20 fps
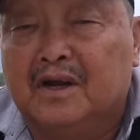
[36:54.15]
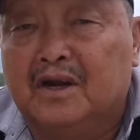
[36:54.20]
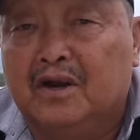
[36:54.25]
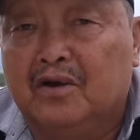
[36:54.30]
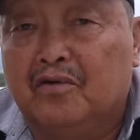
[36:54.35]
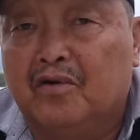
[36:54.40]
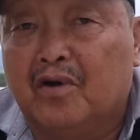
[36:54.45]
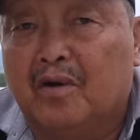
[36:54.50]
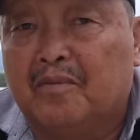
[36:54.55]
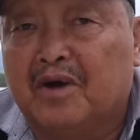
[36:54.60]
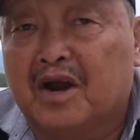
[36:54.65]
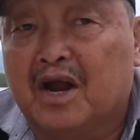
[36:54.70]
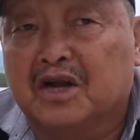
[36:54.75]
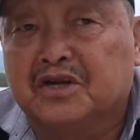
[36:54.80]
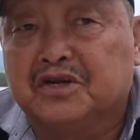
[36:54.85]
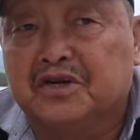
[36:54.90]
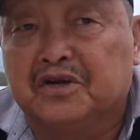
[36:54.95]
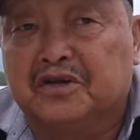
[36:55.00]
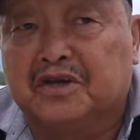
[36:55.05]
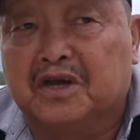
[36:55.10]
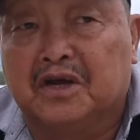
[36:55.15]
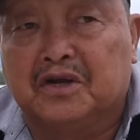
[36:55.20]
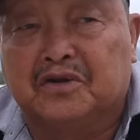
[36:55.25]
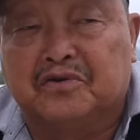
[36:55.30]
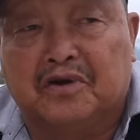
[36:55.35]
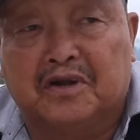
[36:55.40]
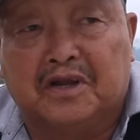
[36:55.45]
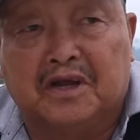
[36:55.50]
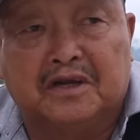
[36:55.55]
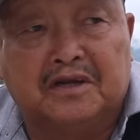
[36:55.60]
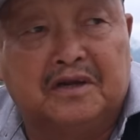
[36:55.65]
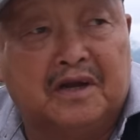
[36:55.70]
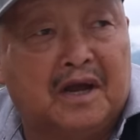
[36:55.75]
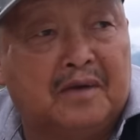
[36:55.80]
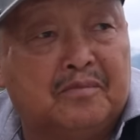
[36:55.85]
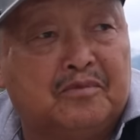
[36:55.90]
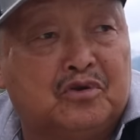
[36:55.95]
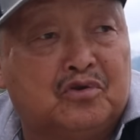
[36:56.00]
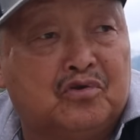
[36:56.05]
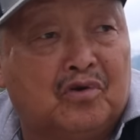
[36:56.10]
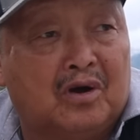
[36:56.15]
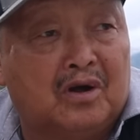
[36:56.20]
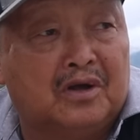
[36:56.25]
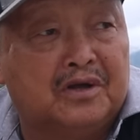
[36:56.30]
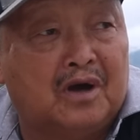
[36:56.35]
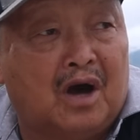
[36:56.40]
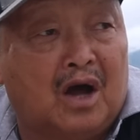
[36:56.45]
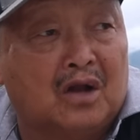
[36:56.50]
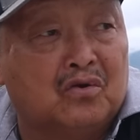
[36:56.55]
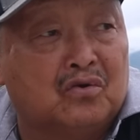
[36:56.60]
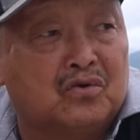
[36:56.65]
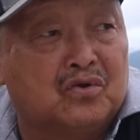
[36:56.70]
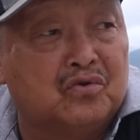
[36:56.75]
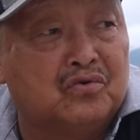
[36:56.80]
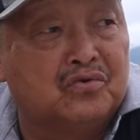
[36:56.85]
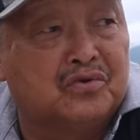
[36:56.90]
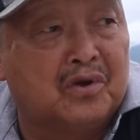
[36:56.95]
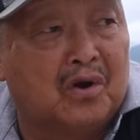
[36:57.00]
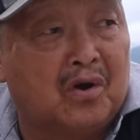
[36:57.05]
nếu nó mà đã chịu chơi chơi thì em muốn cho gió tu tu